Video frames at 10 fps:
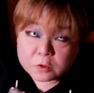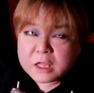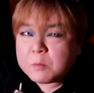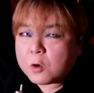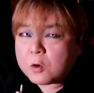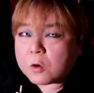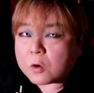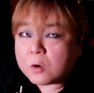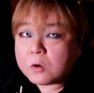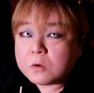で
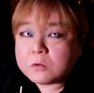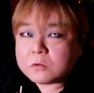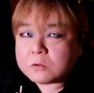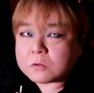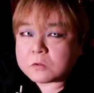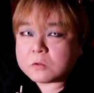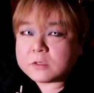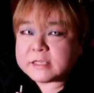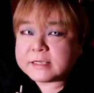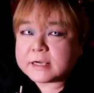も、うん、
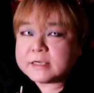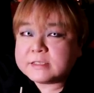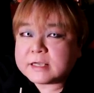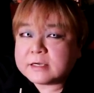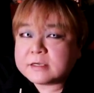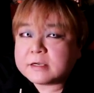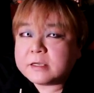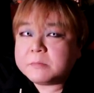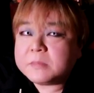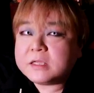2回3
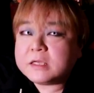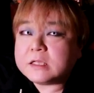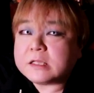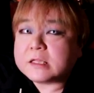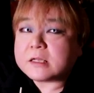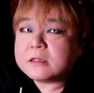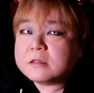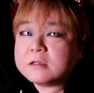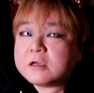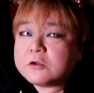回見に行ったっ
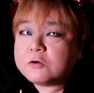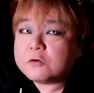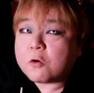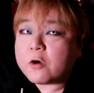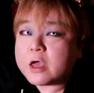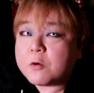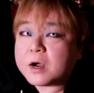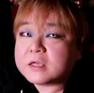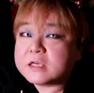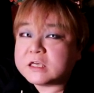ていう声
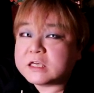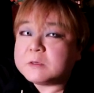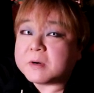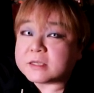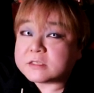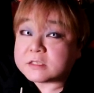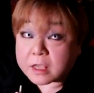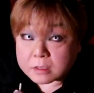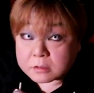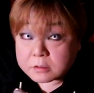は聞きま
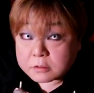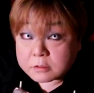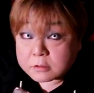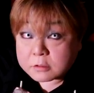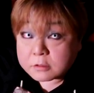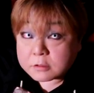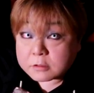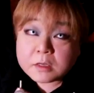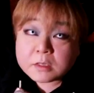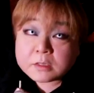せんっ
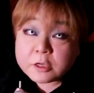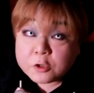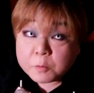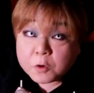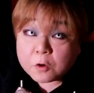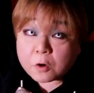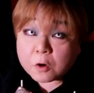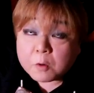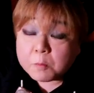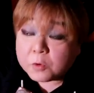ていうのも
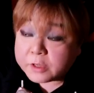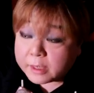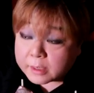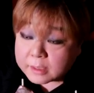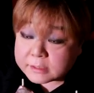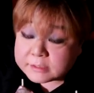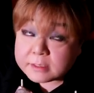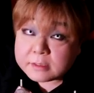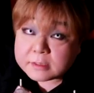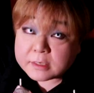もうね
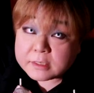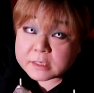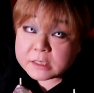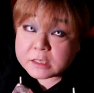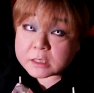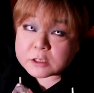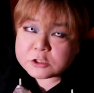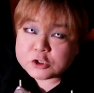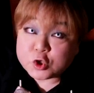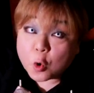全体的に
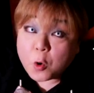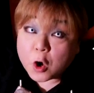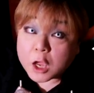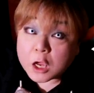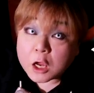しょぼい。